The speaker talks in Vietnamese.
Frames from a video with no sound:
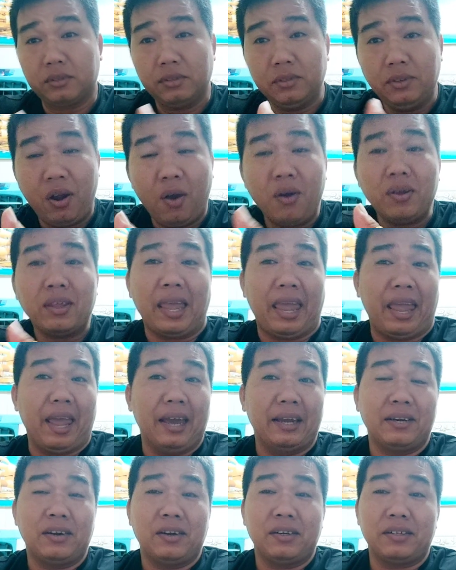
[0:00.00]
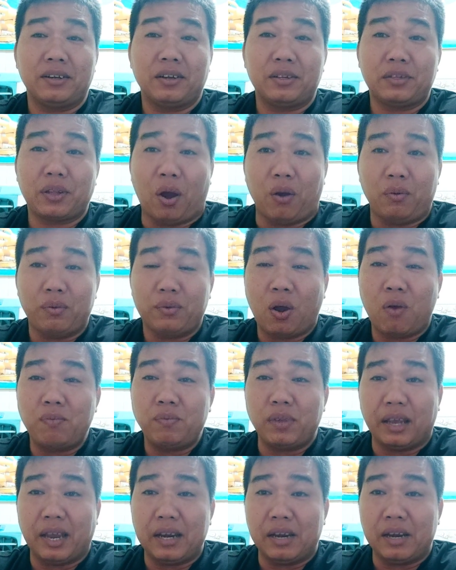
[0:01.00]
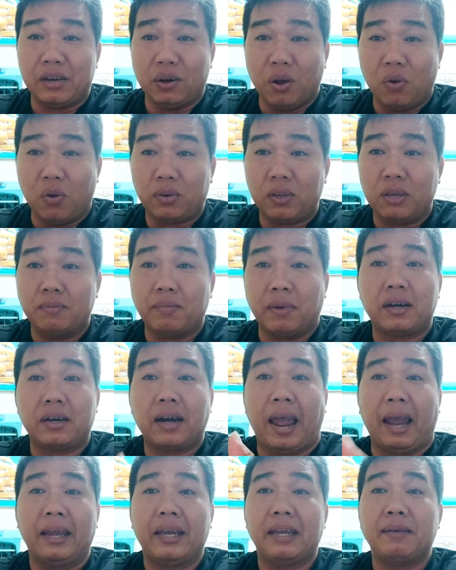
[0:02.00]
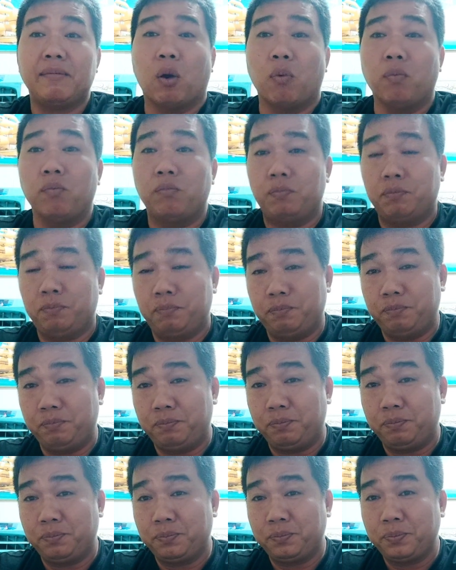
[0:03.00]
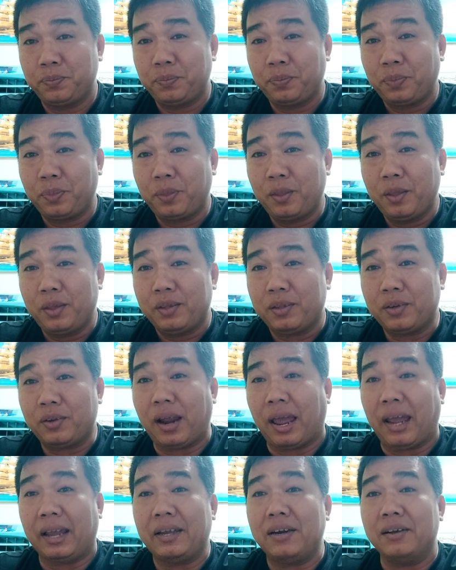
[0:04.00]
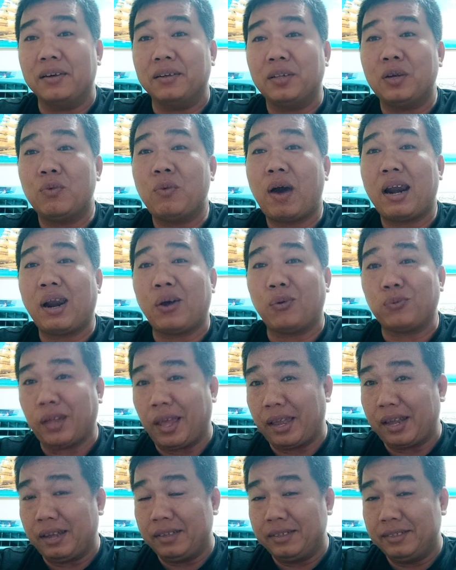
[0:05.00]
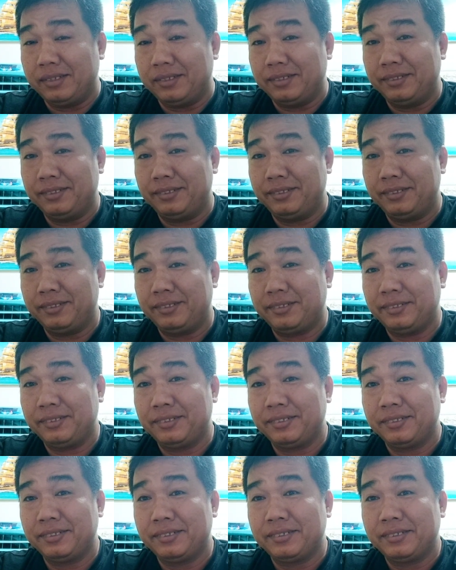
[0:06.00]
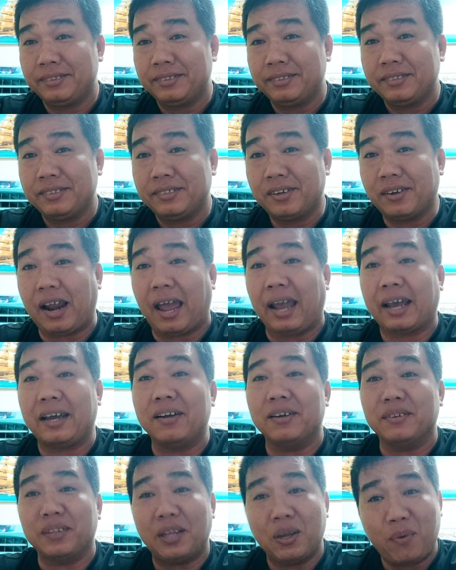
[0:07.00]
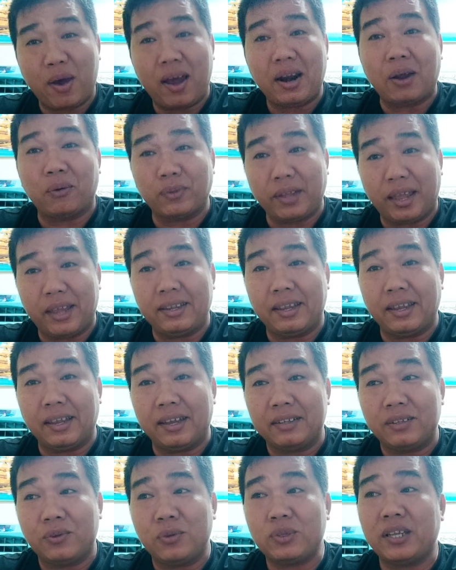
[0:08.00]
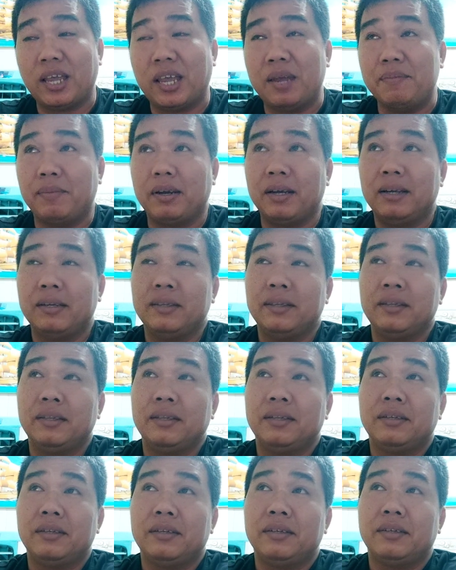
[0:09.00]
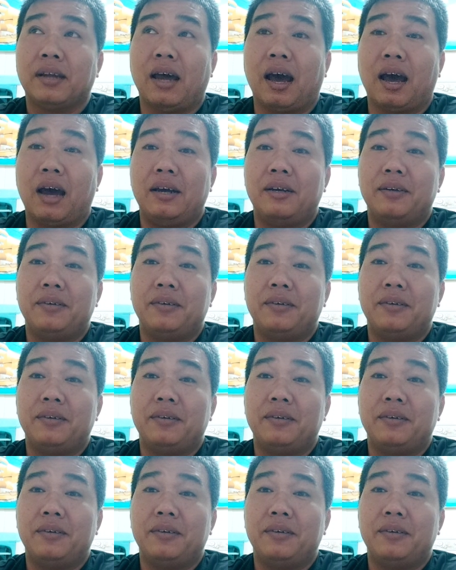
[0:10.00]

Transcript: nó nhẹ nó nó tỏ tốt về cái đường ruột nhưng mà nó nặng cái bụng nó nặng cái đường tiêu hóa đầu tiên nó nặng cái đường tiêu hóa đầu tiên nha chú sim à đó